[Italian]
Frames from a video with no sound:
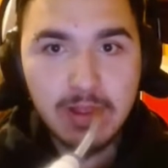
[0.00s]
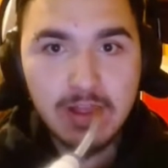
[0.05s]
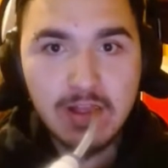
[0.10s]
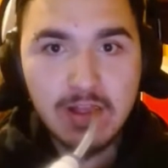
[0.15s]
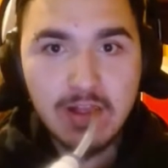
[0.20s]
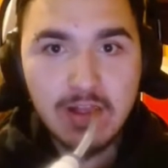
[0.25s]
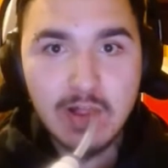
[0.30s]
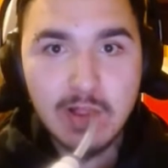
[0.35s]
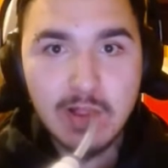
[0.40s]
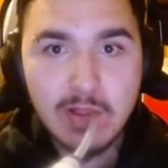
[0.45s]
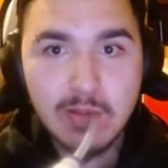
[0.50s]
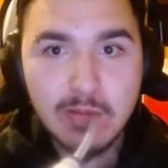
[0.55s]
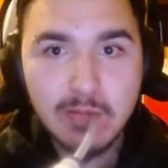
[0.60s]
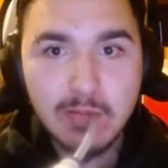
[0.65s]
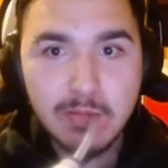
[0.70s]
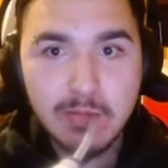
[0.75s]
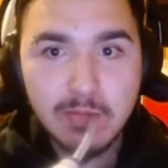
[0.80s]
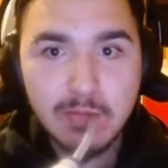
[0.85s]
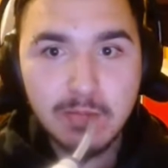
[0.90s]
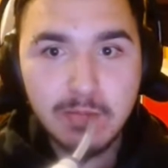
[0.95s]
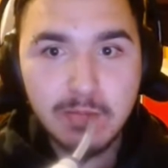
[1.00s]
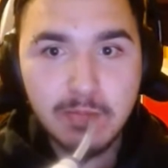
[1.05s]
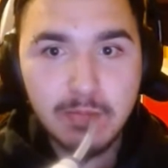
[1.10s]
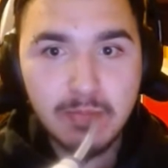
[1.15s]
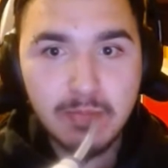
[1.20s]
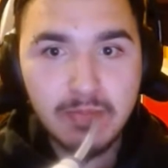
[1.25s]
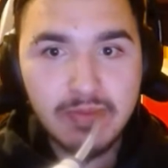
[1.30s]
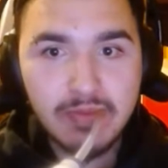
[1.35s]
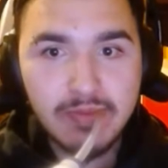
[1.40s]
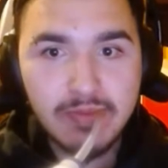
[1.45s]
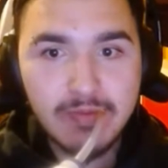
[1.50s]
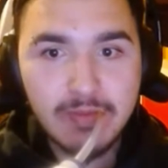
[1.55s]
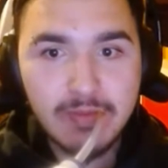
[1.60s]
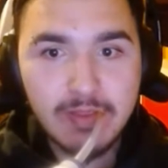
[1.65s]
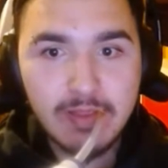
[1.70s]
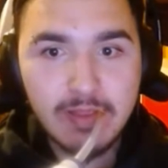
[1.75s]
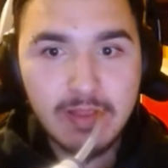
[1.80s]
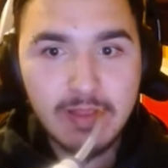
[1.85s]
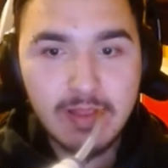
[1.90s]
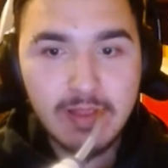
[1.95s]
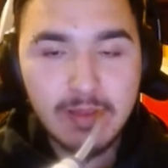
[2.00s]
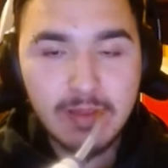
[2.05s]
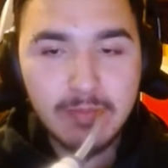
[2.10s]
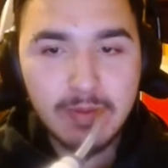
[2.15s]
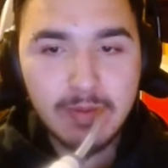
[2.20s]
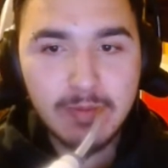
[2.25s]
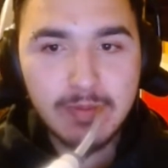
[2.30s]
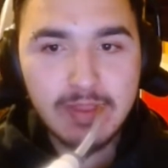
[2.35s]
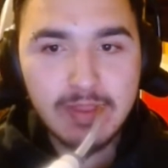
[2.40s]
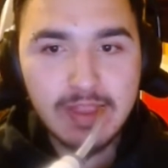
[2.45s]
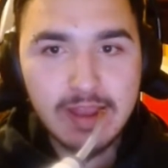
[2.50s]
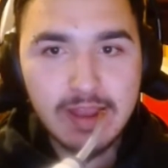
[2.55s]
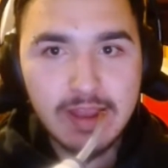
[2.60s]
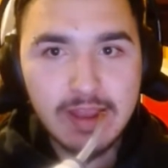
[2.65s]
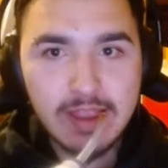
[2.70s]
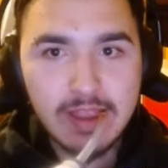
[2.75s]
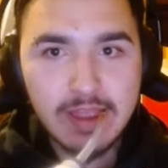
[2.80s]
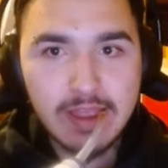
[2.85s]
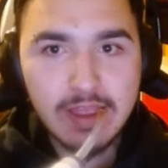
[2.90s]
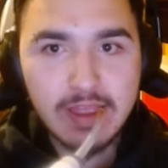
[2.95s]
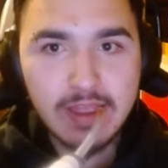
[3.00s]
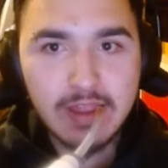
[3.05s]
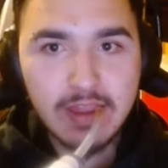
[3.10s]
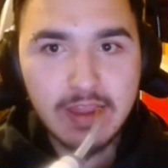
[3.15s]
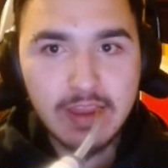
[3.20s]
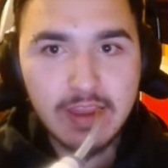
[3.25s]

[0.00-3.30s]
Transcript: la, la mia mentalità